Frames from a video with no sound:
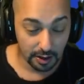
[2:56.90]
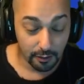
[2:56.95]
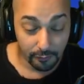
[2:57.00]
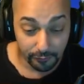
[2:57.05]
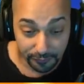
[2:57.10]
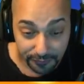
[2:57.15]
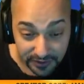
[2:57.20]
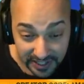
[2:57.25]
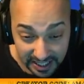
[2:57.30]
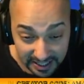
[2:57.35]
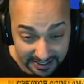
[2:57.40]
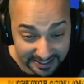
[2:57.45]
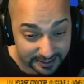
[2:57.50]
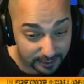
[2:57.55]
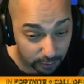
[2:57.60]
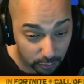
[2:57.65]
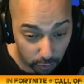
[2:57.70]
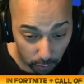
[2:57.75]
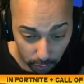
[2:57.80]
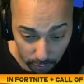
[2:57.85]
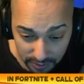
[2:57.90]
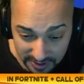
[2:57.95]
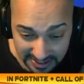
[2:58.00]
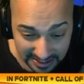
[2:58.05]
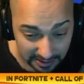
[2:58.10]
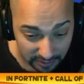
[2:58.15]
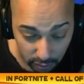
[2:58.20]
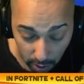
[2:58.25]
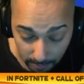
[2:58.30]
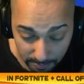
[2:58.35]
Viel zu groß,
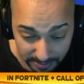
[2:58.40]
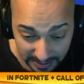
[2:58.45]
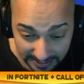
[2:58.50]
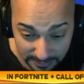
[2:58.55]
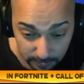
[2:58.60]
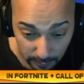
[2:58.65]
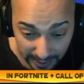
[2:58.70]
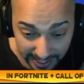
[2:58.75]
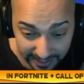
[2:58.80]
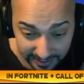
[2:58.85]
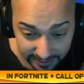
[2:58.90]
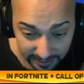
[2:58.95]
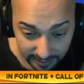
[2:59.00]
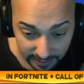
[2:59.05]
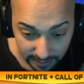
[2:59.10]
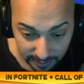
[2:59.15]
komplett wack.